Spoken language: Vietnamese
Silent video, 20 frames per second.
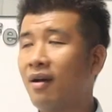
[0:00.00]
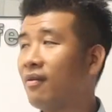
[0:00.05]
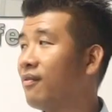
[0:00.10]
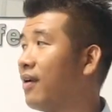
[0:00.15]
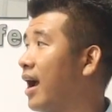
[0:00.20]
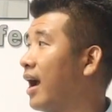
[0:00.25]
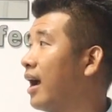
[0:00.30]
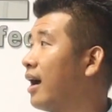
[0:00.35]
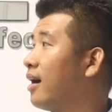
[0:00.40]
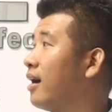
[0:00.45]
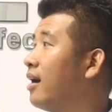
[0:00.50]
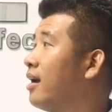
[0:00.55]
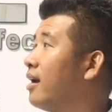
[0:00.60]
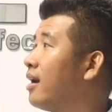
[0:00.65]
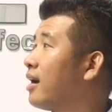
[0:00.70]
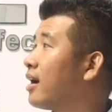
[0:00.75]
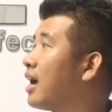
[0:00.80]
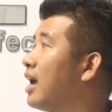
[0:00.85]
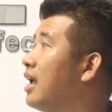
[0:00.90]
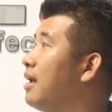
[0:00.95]
và
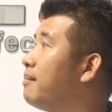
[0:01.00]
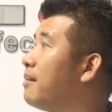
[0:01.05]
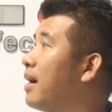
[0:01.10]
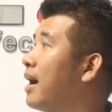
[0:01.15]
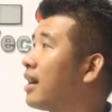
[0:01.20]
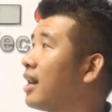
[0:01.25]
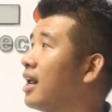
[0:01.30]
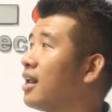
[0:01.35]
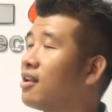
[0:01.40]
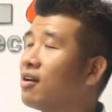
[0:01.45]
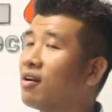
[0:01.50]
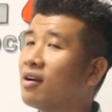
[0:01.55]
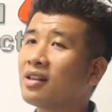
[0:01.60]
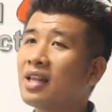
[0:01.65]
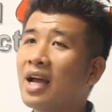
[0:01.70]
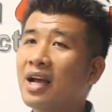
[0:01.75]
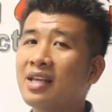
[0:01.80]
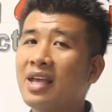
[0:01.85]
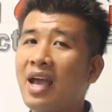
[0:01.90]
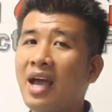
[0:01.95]
khi mà thị trường nó
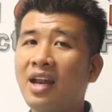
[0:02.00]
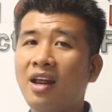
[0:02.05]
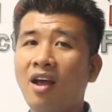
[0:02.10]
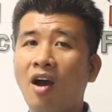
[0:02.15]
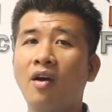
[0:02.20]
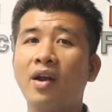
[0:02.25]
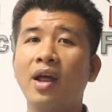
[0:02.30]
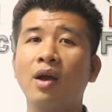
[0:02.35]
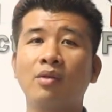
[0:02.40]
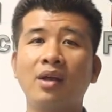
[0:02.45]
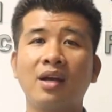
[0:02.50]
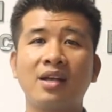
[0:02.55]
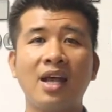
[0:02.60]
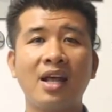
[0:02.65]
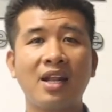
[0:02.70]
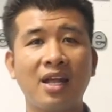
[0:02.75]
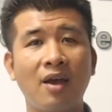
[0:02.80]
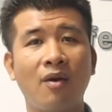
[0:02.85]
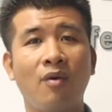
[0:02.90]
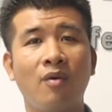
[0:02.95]
tăng giá thì họ đều tăng
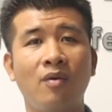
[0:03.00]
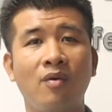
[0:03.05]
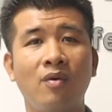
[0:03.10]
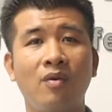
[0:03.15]
giá theo.